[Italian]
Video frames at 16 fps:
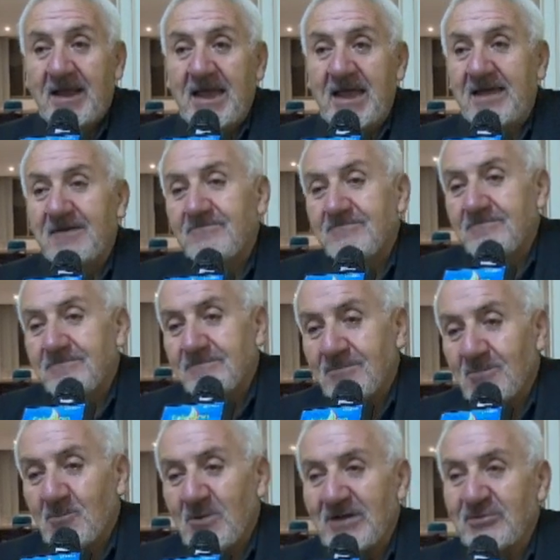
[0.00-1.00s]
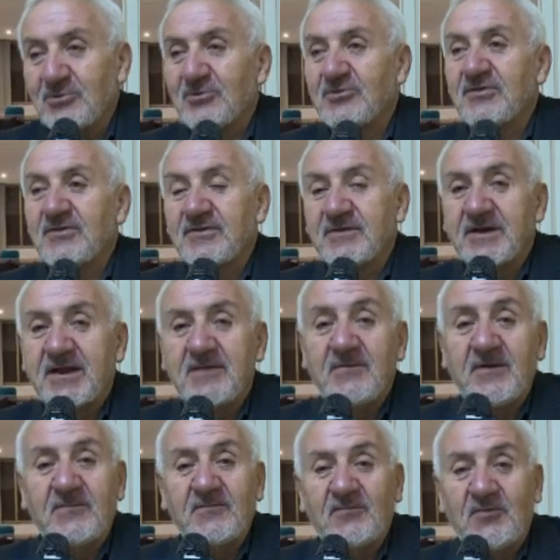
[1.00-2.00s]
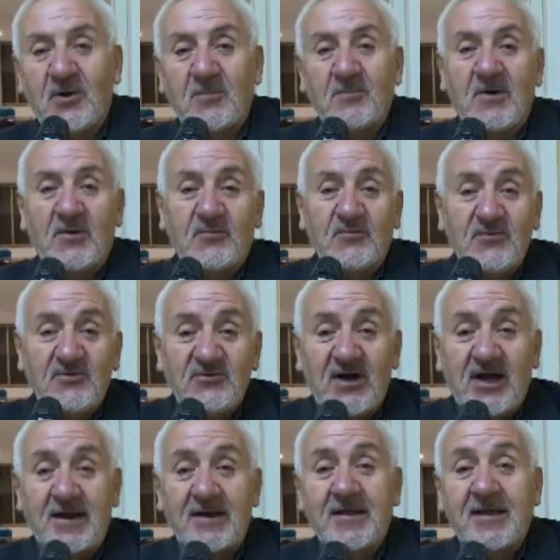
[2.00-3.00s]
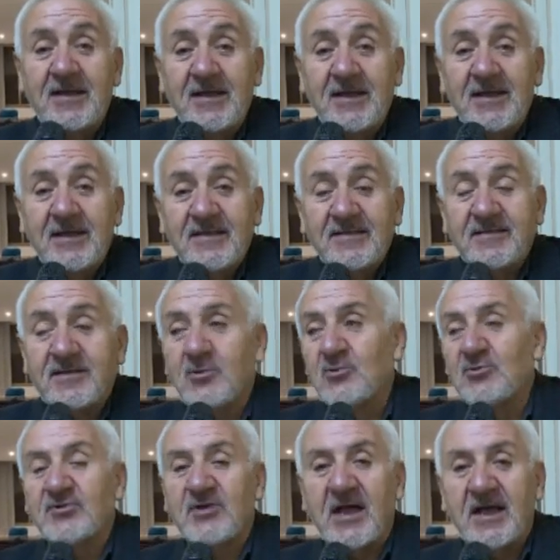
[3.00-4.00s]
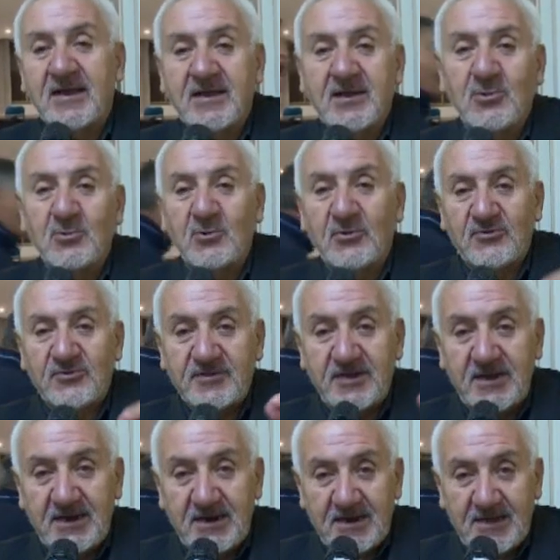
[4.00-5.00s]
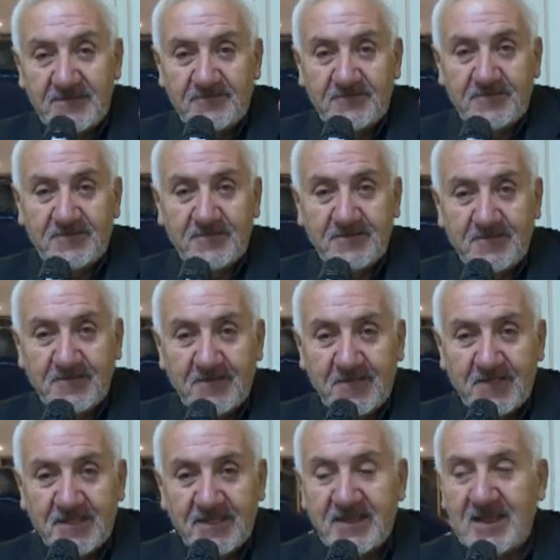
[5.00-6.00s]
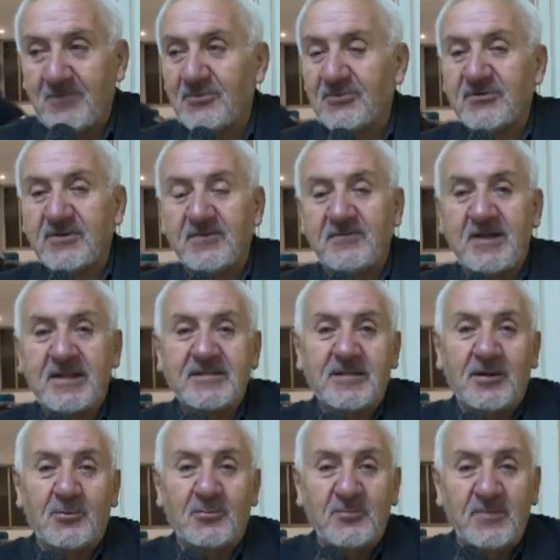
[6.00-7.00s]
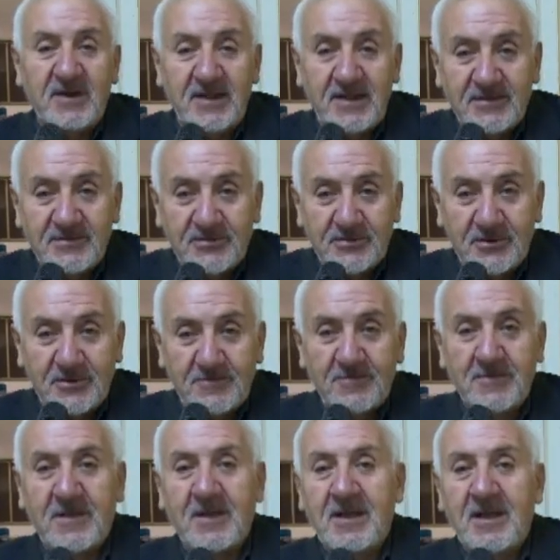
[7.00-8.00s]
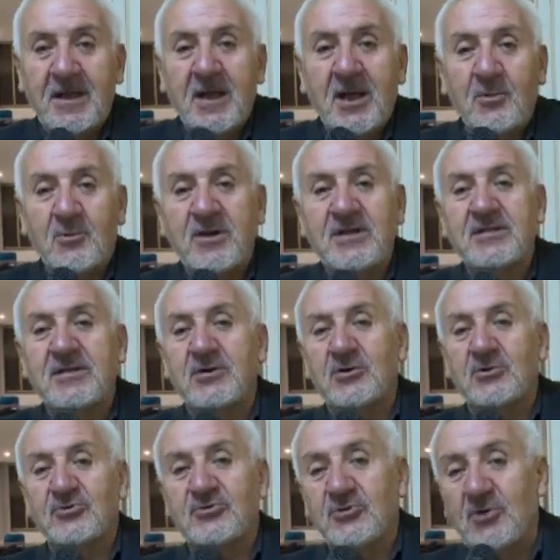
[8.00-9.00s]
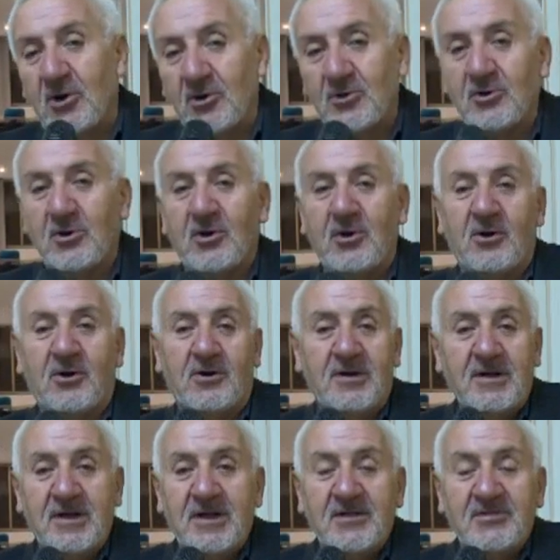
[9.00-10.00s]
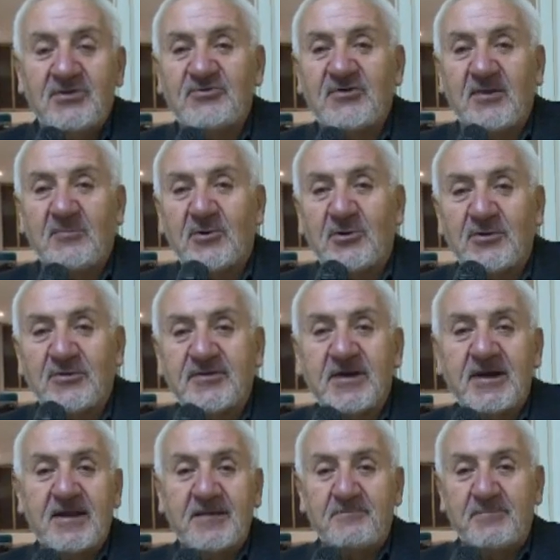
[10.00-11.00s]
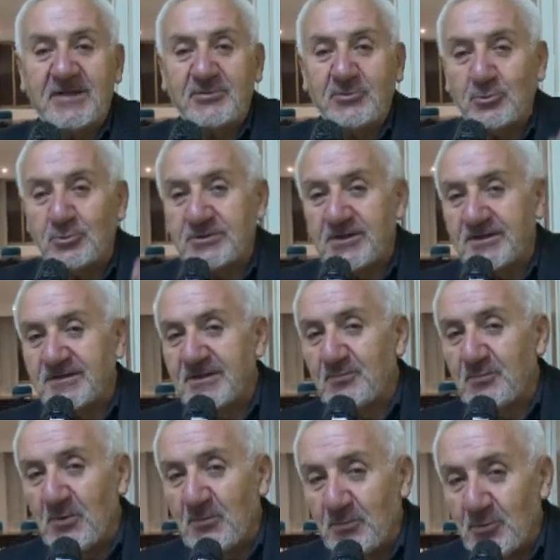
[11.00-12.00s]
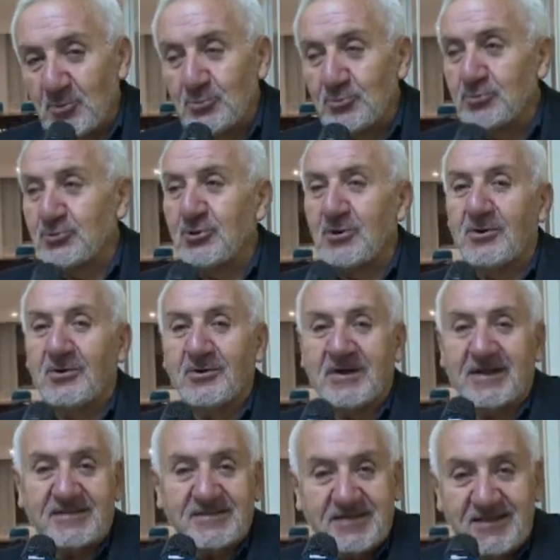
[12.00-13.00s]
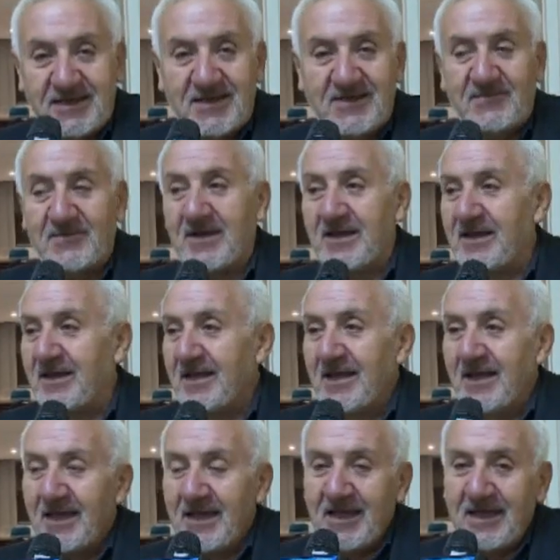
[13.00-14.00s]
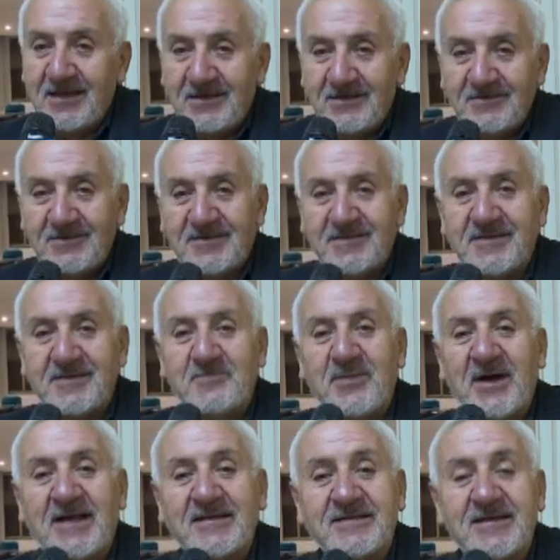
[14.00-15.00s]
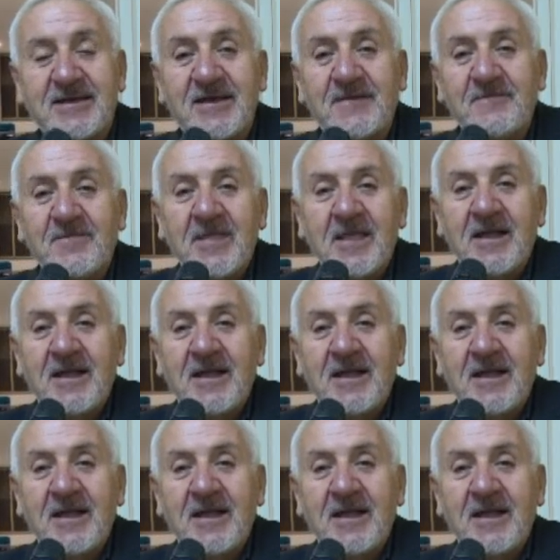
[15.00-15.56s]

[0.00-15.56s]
e quando si scrive in forma ufficiale si usa anche uno stile. Stiamo scrivendo a un ministro, quindi non sono, diciamo così, le battute tipo punto, cattive e simpatiche.